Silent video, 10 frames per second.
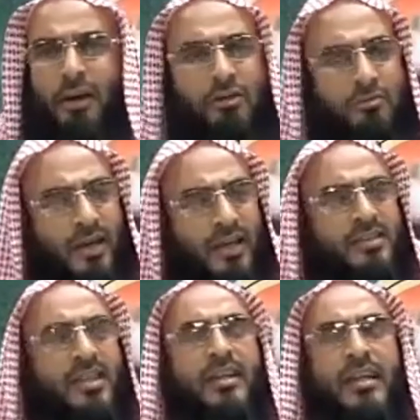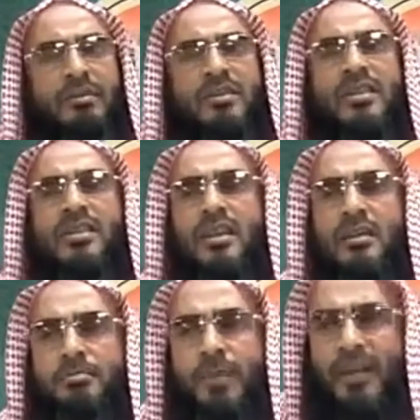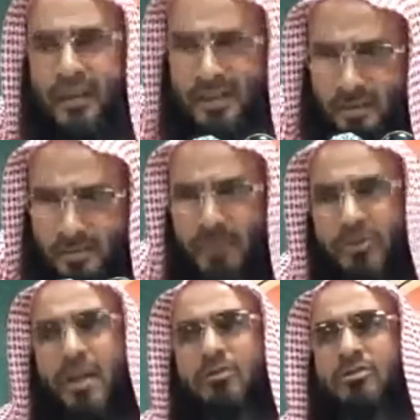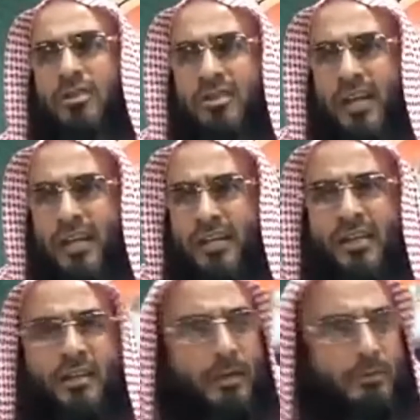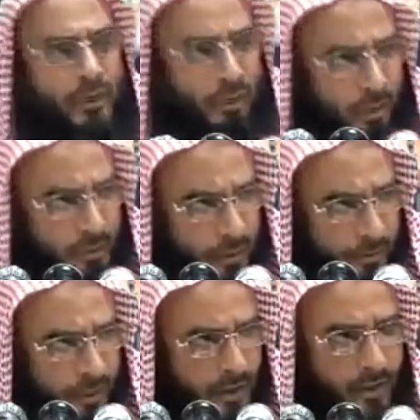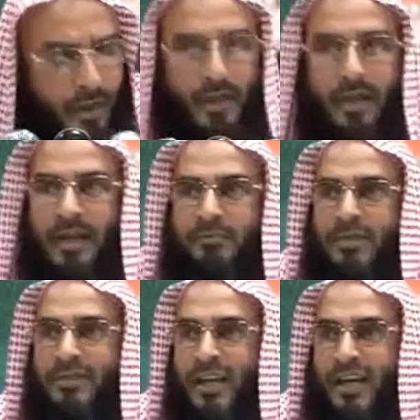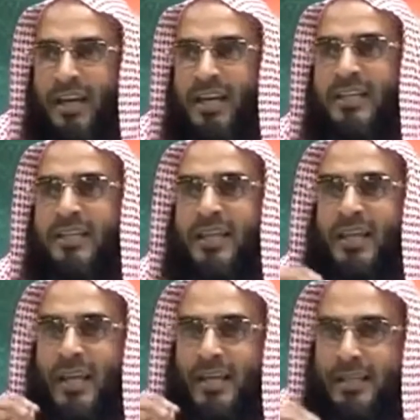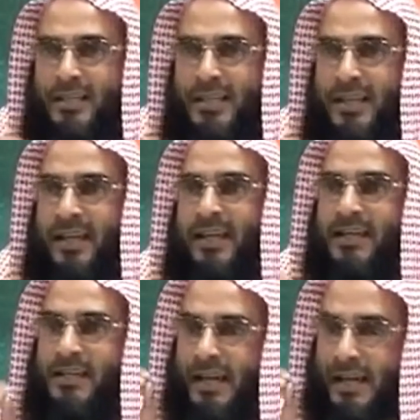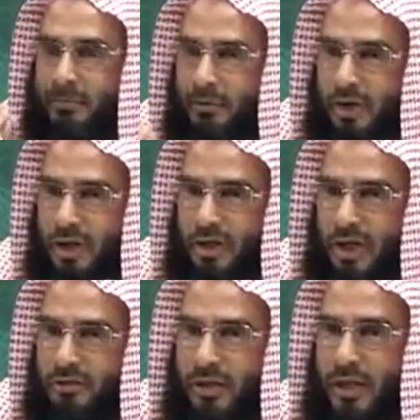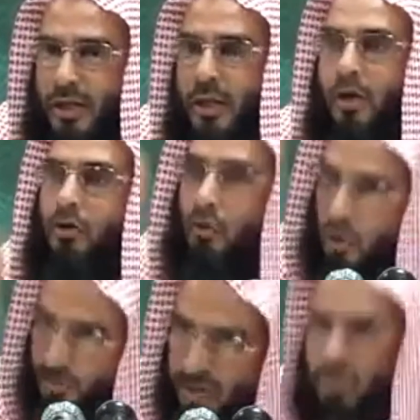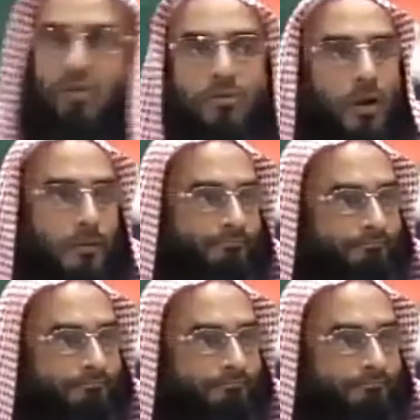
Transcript: অথবা এই ছেলেটা আমার সাথে পার্টনারশিপ ব্যবসা করতে চায় এর সাথে ব্যবসা করা যাবে আমি জানি যে এই ছেলে টাকা পয়সার ক্ষেত্রে খুবই দুর্বল